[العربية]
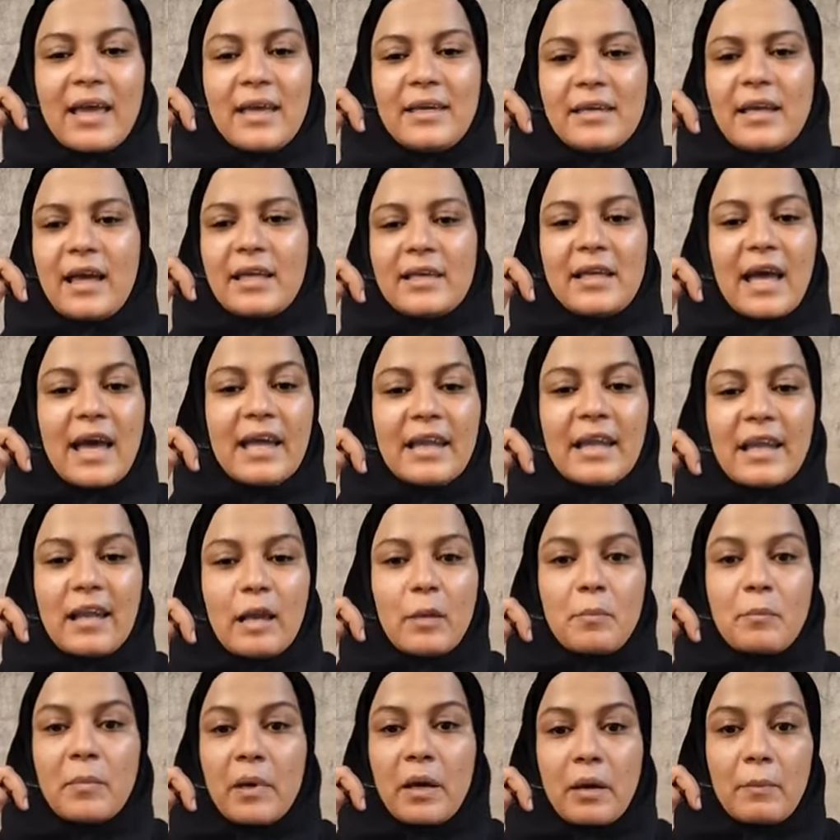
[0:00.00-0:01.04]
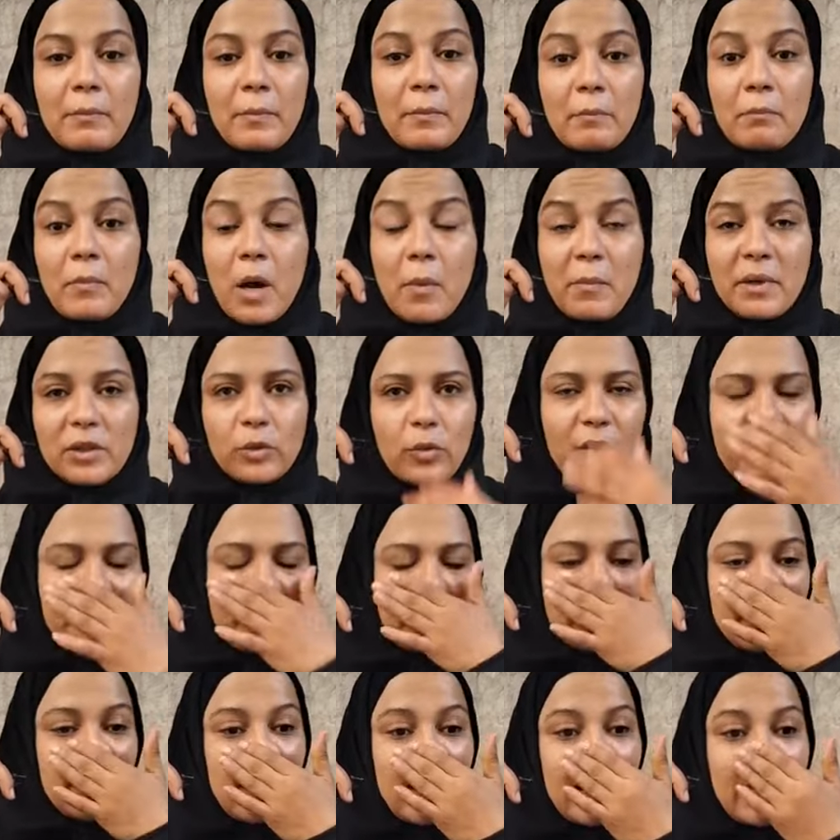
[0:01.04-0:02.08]
يعني انا لما ماما
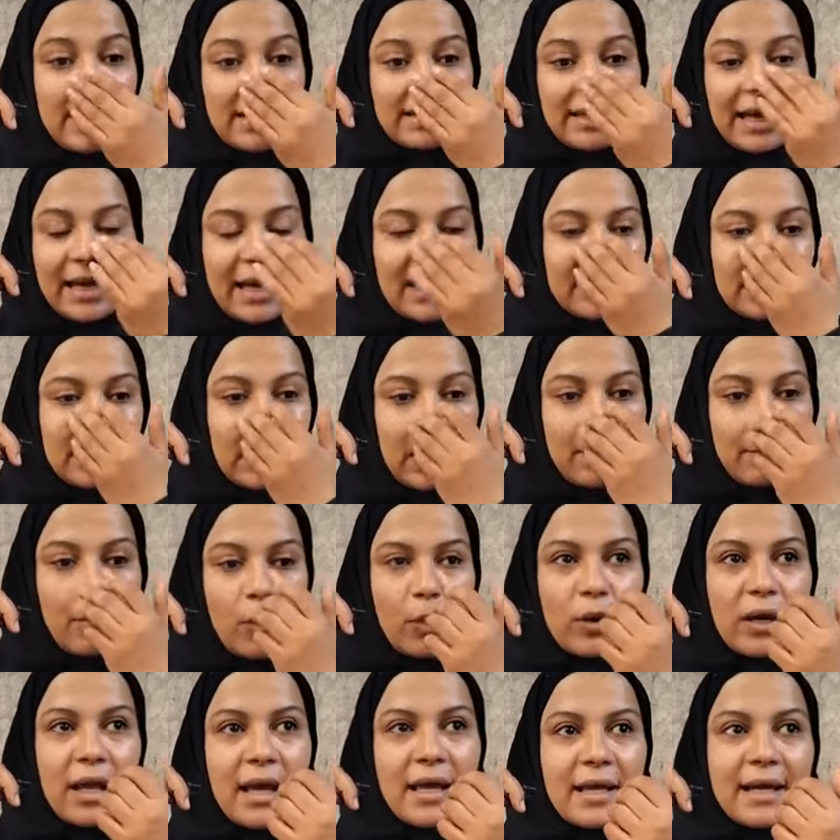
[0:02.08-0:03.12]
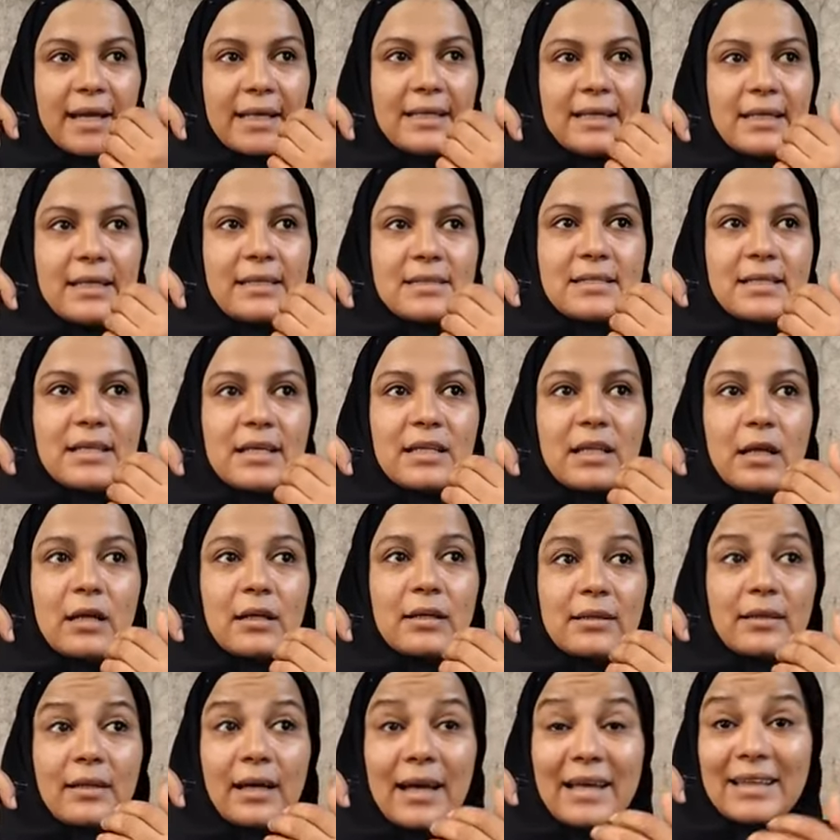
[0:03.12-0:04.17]
توفت دخلت لها بقول لها يعني انت
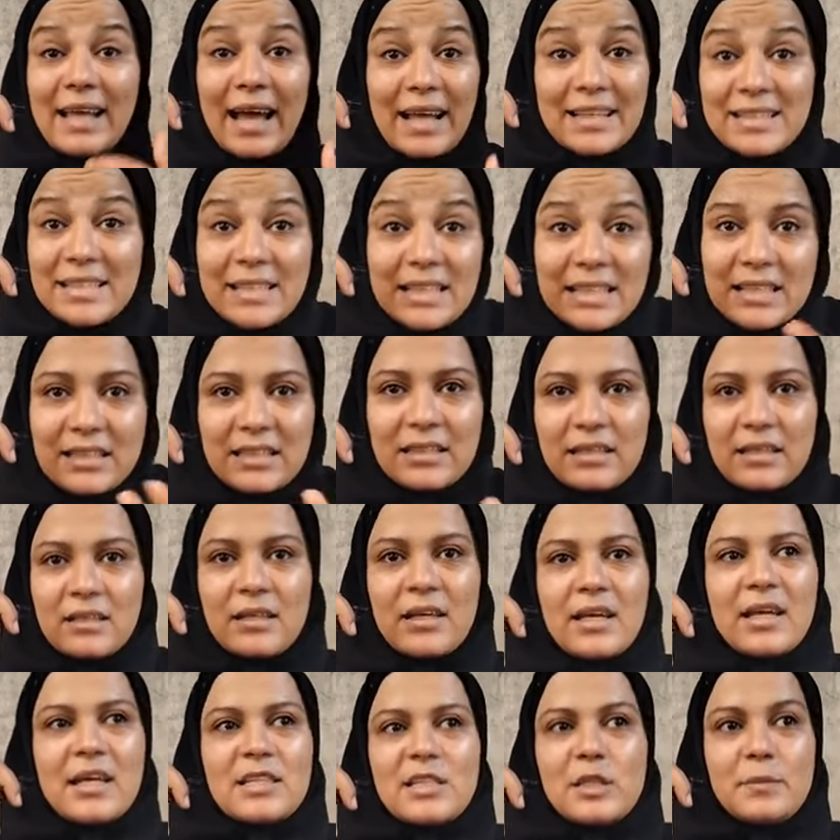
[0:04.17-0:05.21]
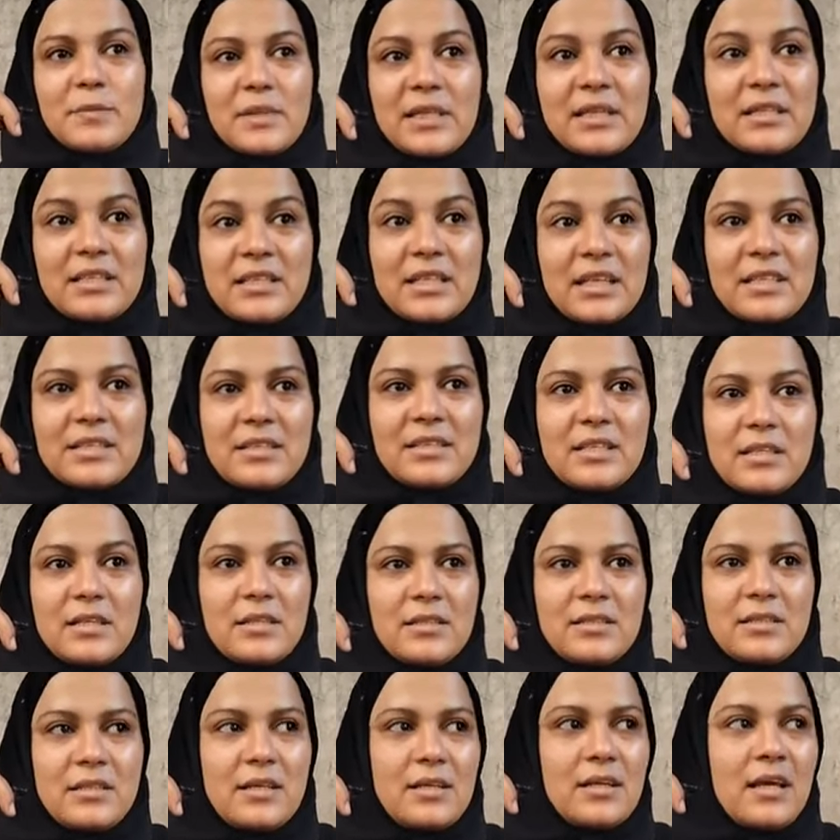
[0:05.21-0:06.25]
كده خدعتيني انت انت انت
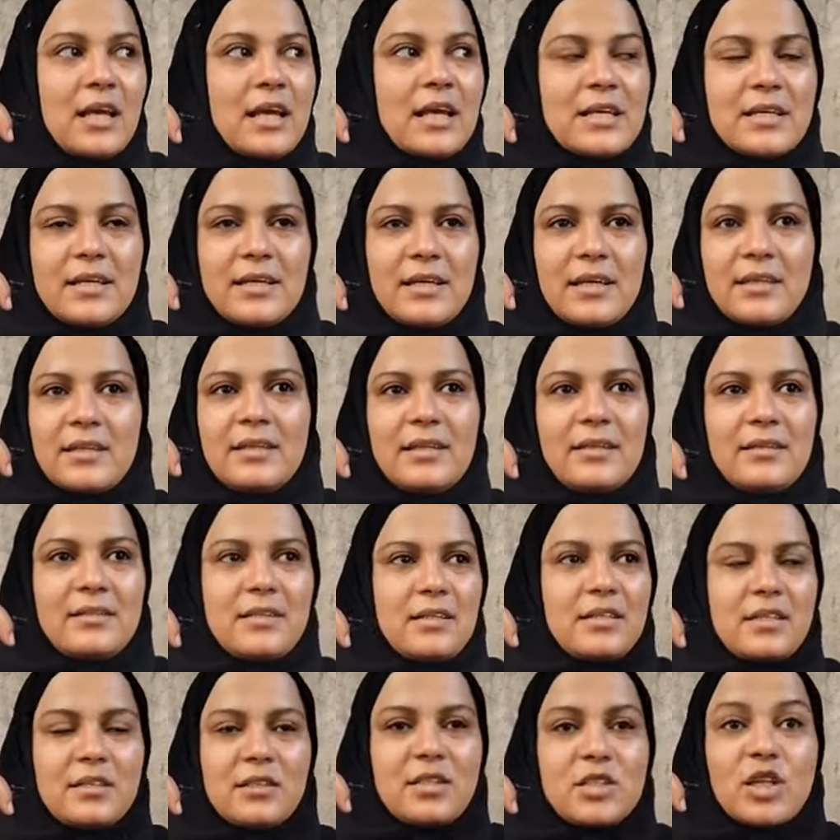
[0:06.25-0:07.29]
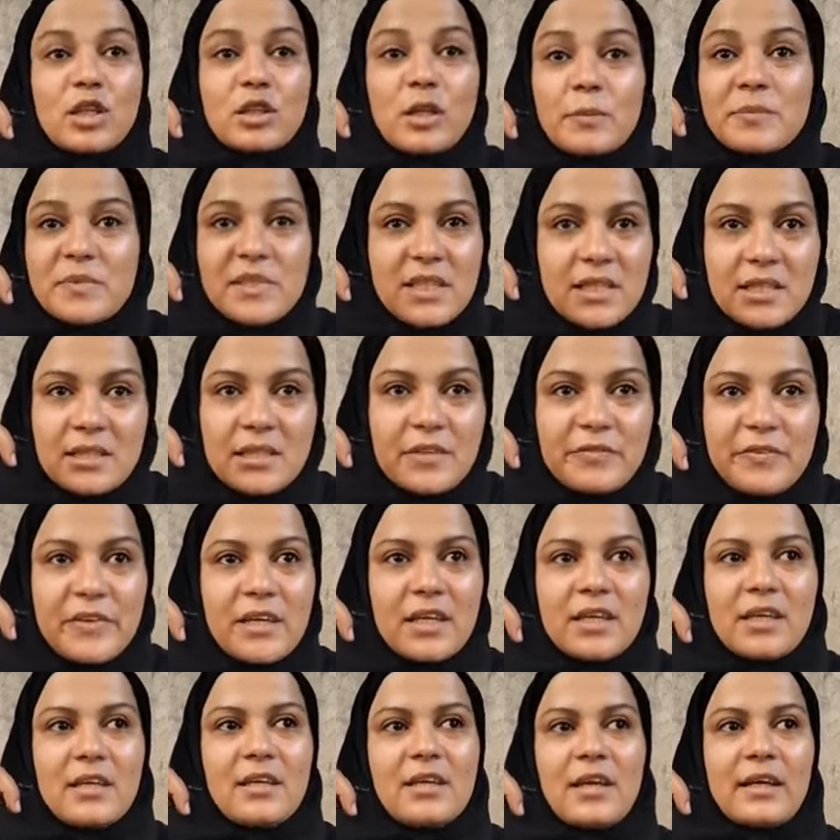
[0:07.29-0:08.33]
انت يعني انت انت صدمتيني
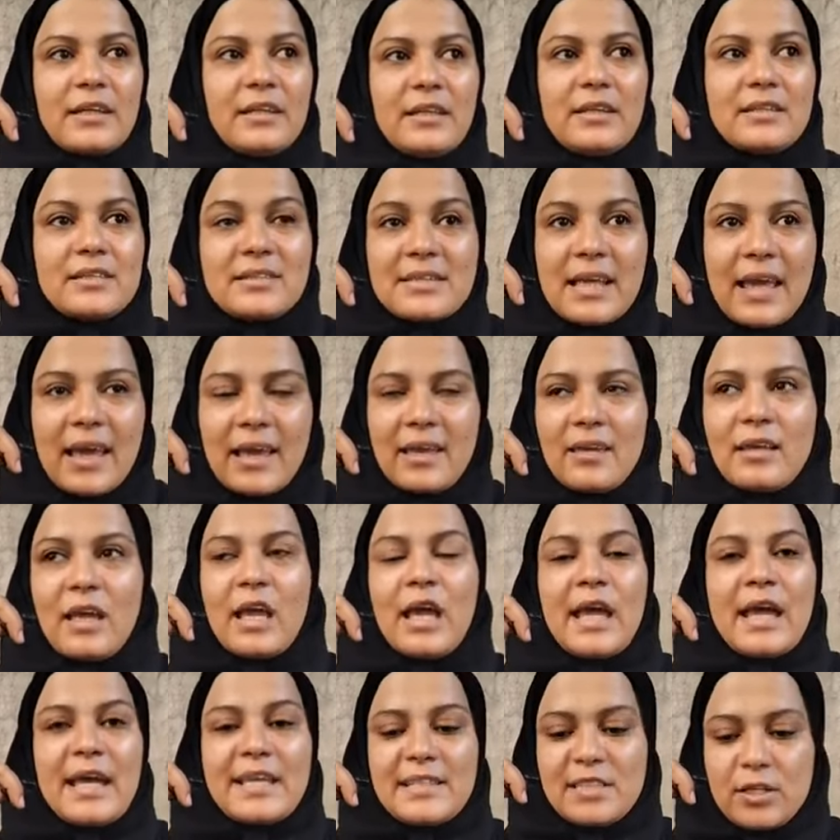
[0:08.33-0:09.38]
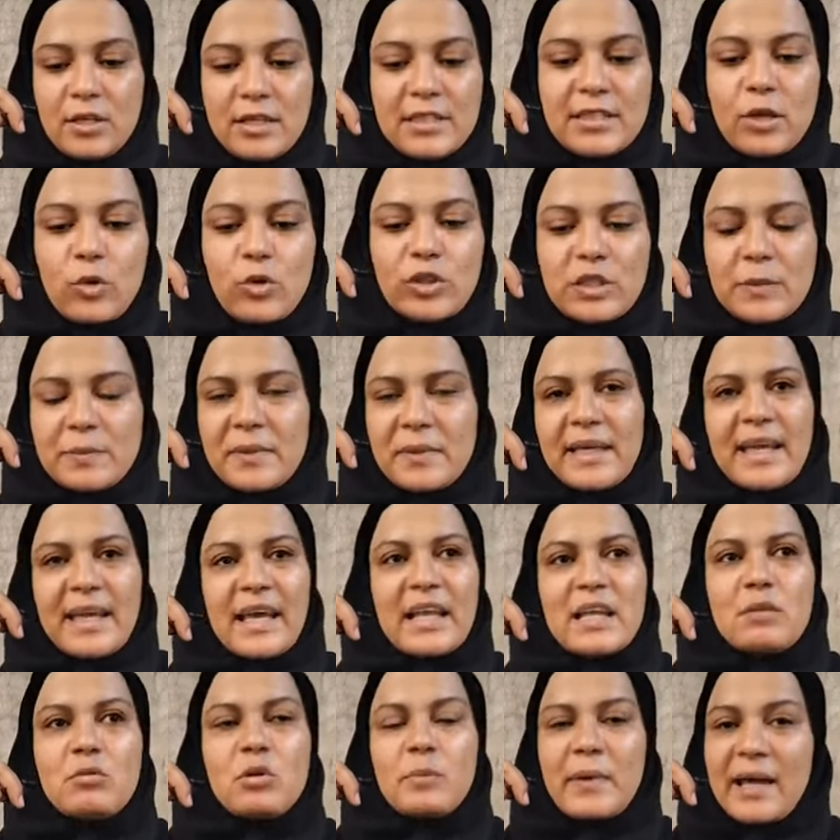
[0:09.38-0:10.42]
فيكي يعني ازاي انت لسه كنت
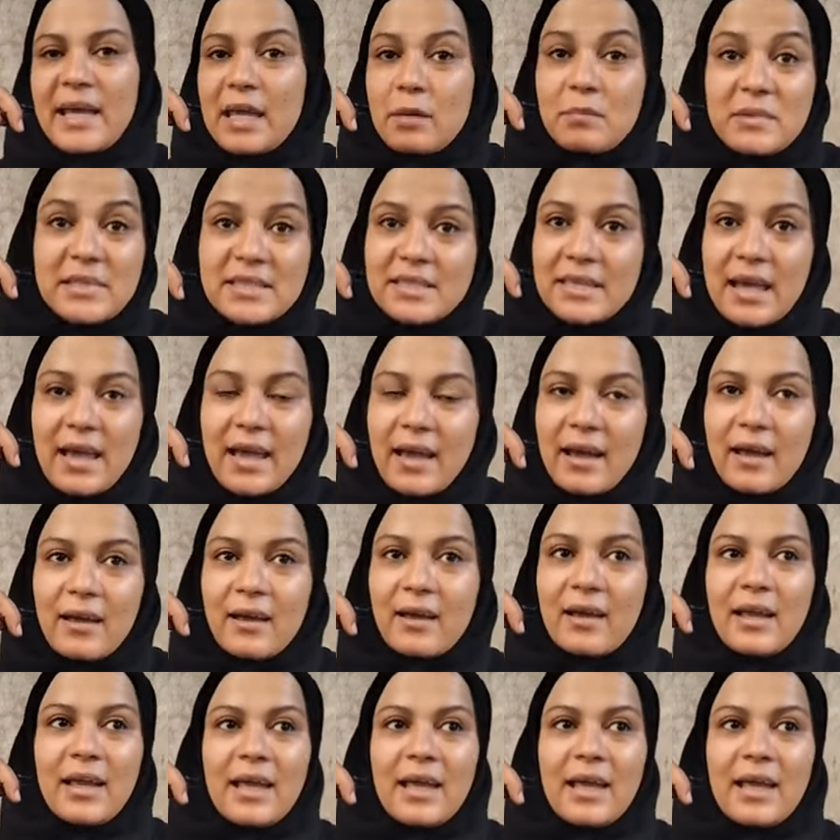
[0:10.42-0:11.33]
بتتكلمي معايا من ساعه